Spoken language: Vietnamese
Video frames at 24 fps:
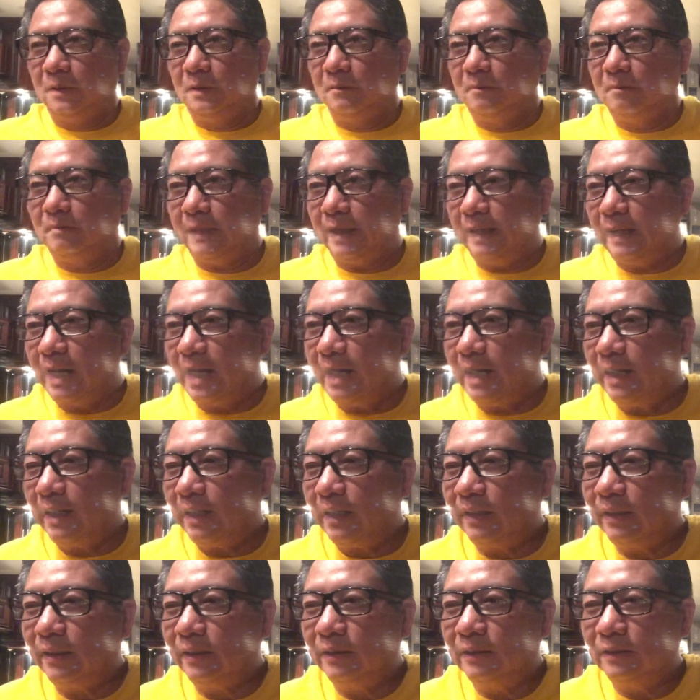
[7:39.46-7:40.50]
mây
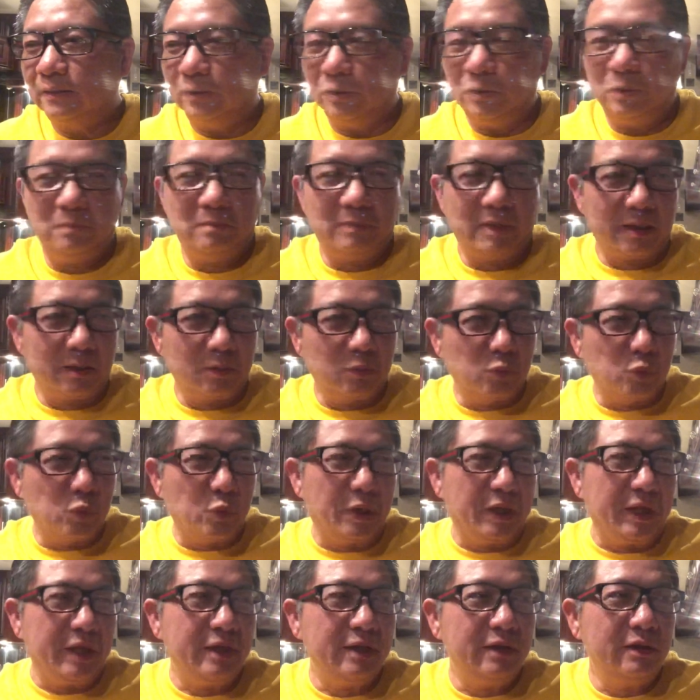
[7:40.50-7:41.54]
đen người mặt
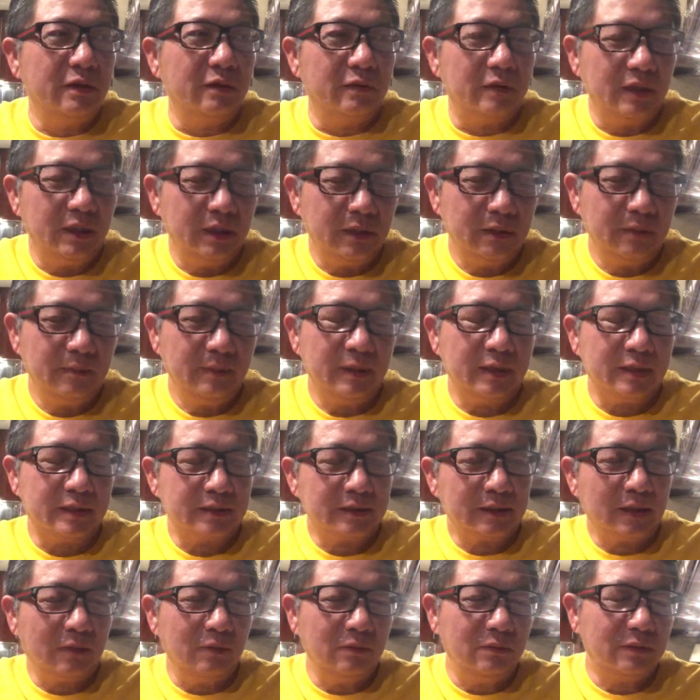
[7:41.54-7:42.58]
quỷ rồi đó, nó là
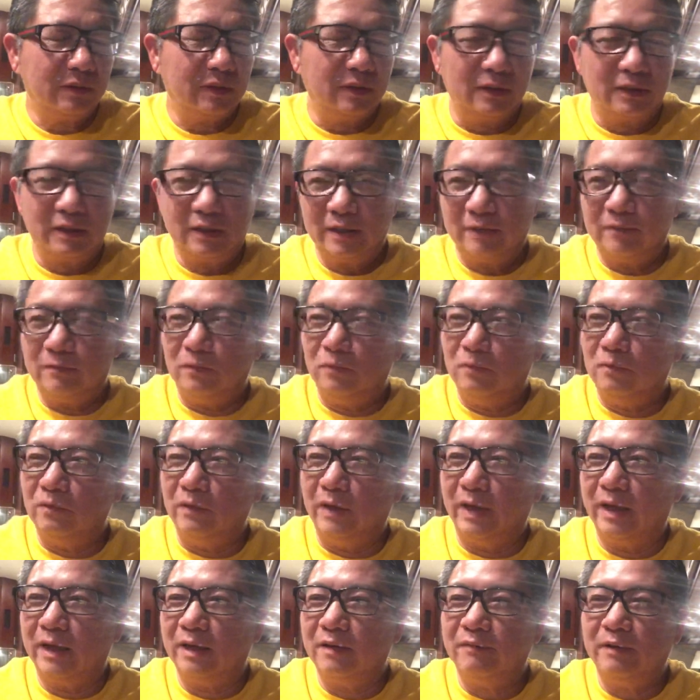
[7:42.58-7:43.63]
xấu còn đây phụng
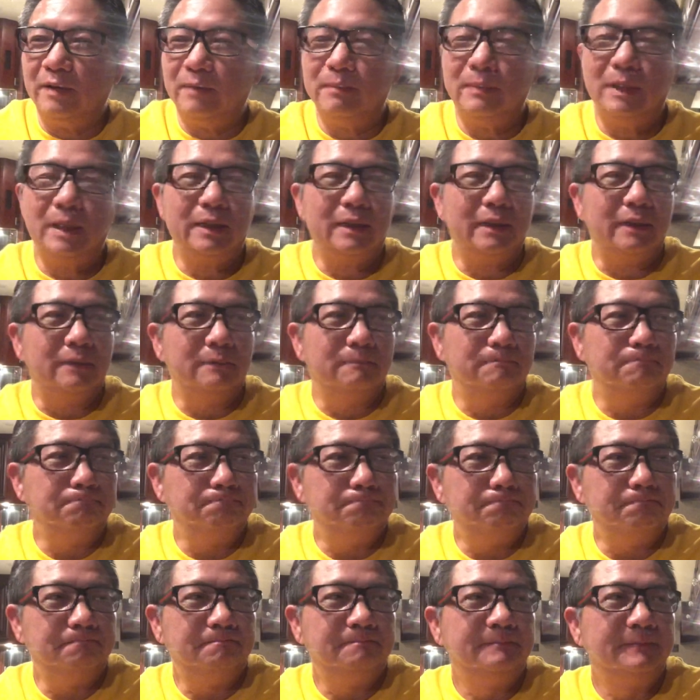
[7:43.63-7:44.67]
quan là phải mừng
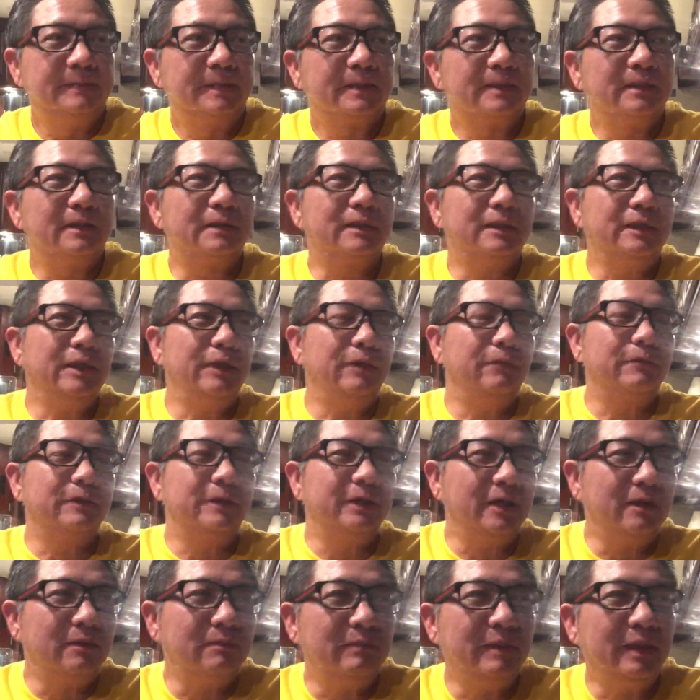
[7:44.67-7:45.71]
à, có nhiều
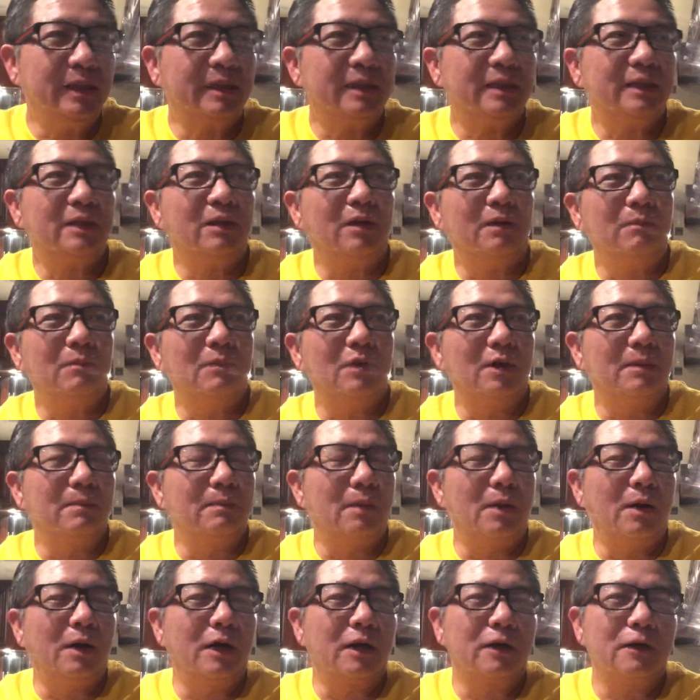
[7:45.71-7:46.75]
người không biết cái đó mò
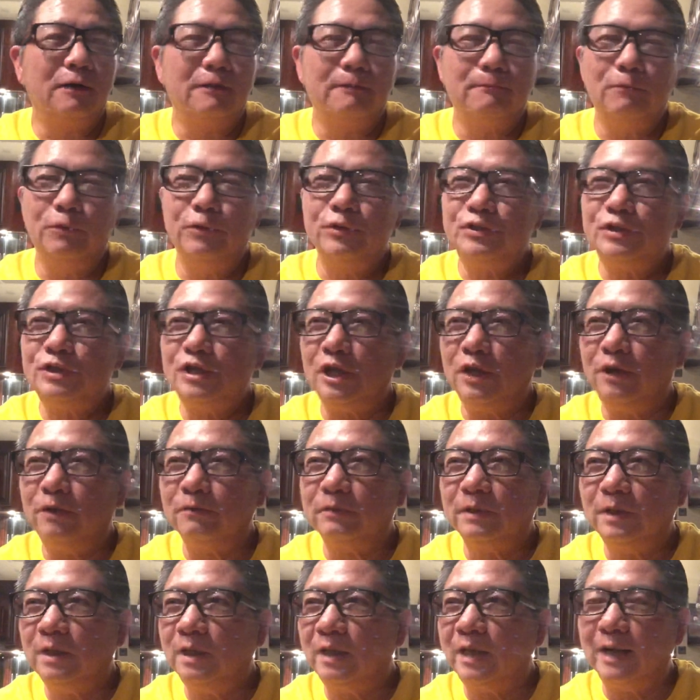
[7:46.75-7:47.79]
mò còn buổi chiều
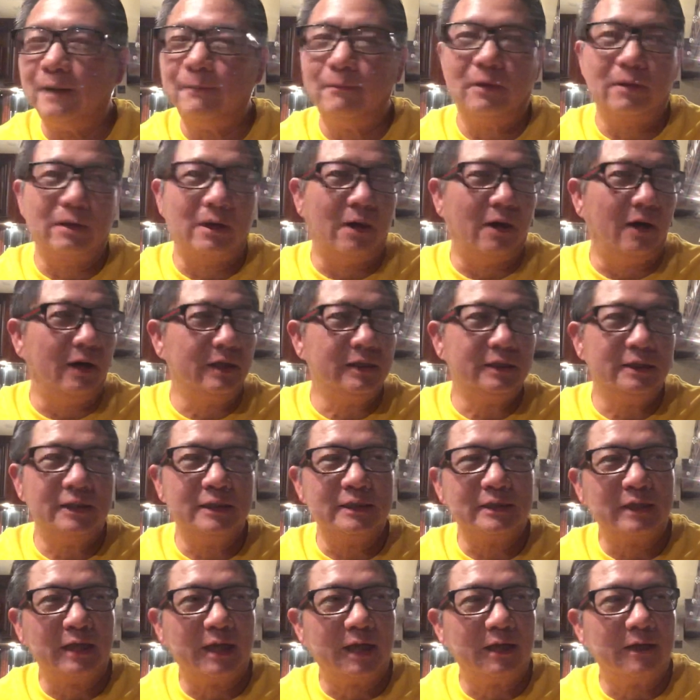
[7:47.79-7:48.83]
thì nó ra màu đỏ chứ là
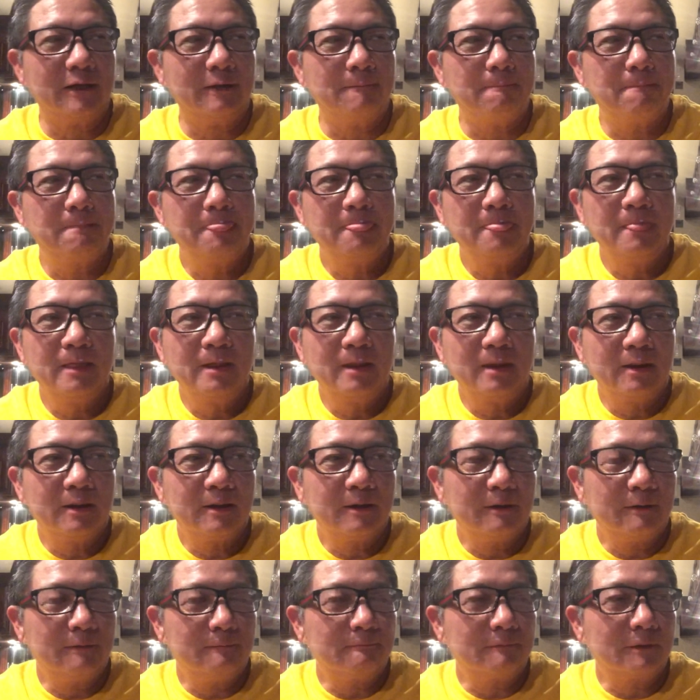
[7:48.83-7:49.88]
sáng
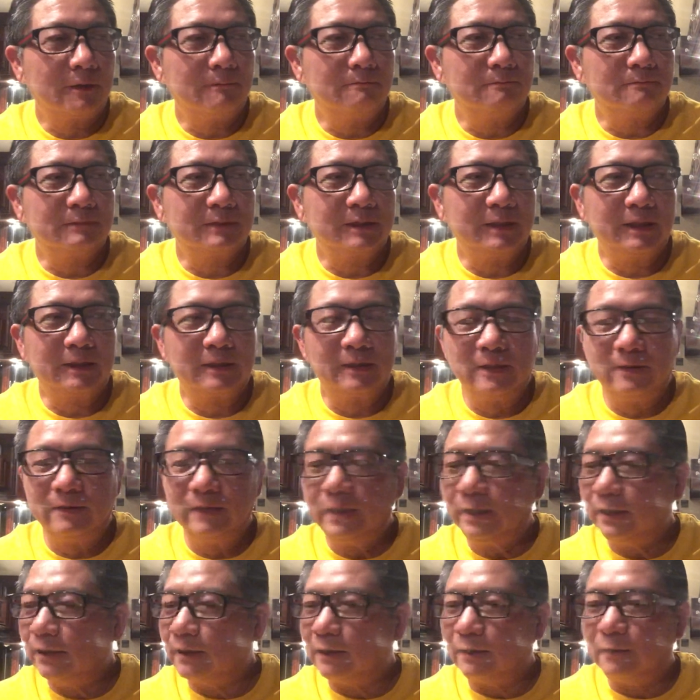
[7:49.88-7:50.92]
ông rồng kiệt
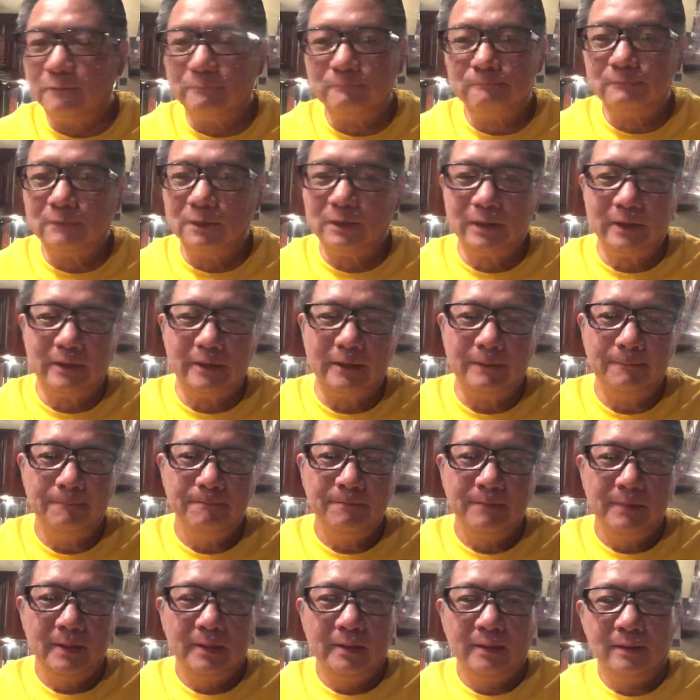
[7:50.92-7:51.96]
nói ông nói
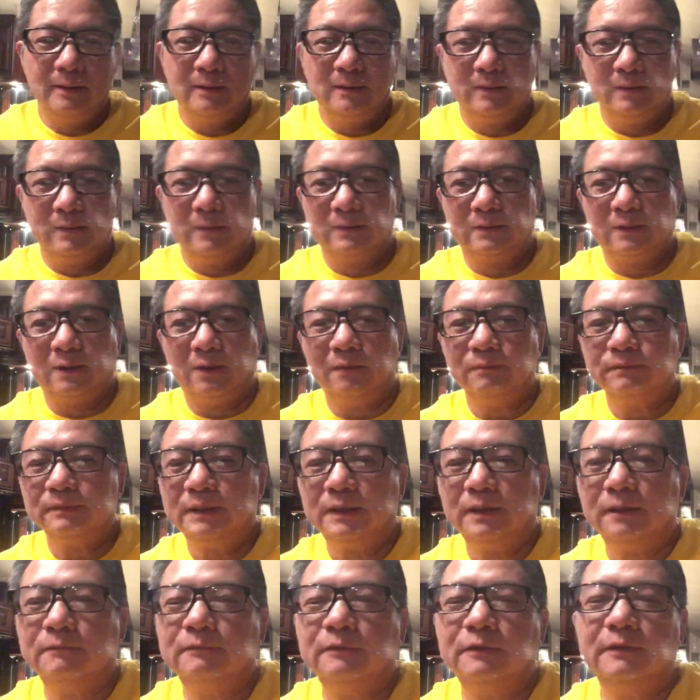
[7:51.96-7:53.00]
là ờ, tốt
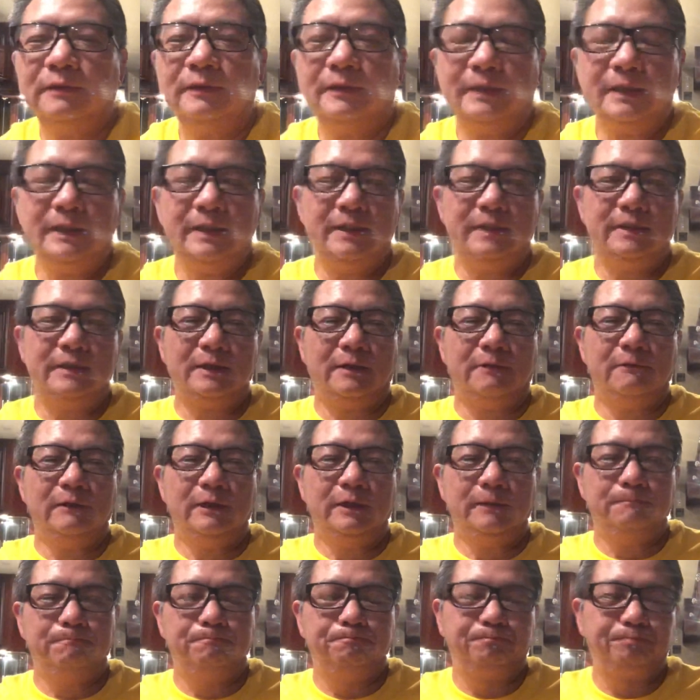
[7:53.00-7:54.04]
chứ không có hay gì xấu
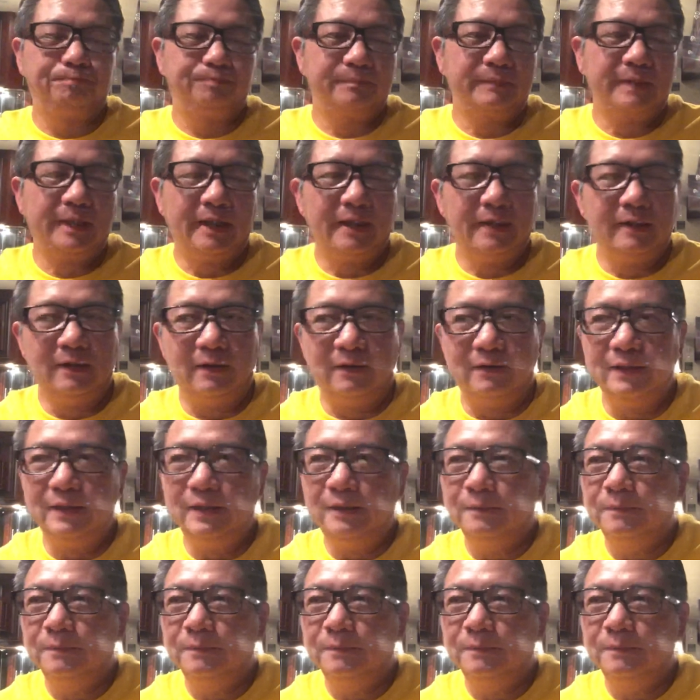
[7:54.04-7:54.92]
hết thay đổi